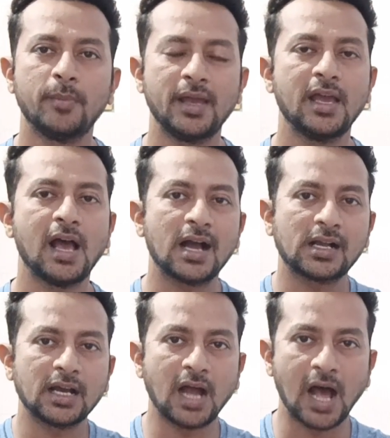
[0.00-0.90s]
मैं
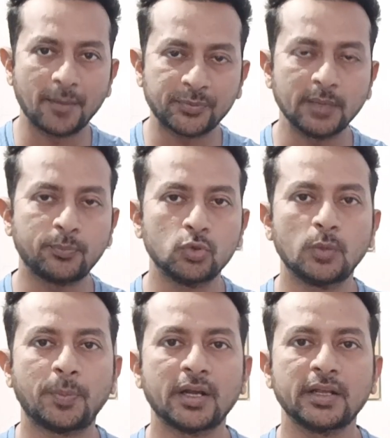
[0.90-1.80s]
आकर आपके पूल
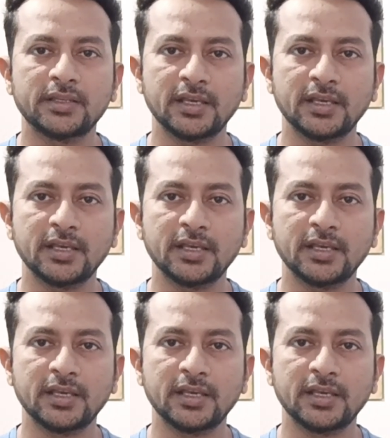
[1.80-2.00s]
पर